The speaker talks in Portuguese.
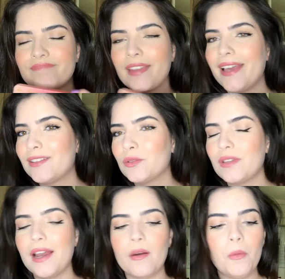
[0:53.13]
é tudo,
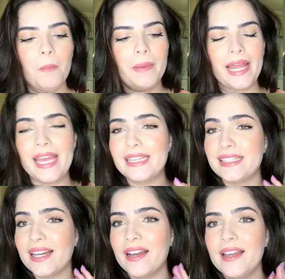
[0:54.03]
ela é
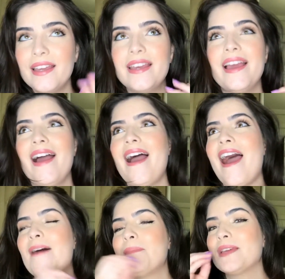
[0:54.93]
completa.
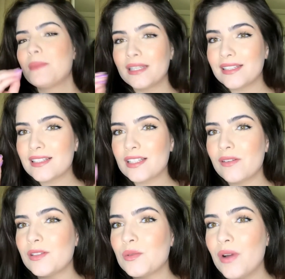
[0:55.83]
A
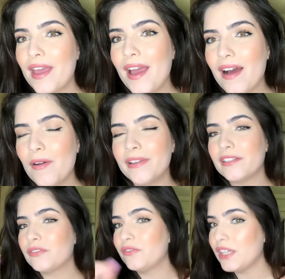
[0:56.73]
pigmentação é surreal,
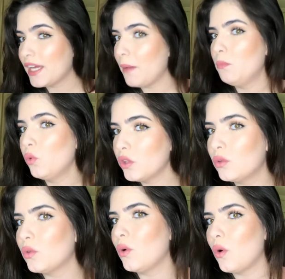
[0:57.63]
ela fica
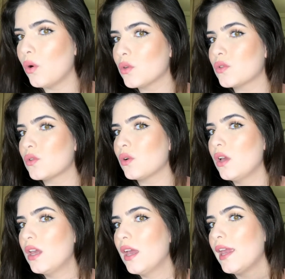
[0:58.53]
muito no rosto.
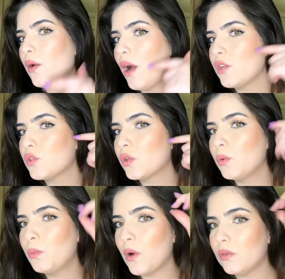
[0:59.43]
Eu acho que
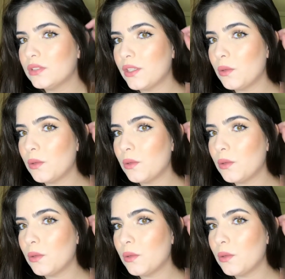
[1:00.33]
o bronzer e o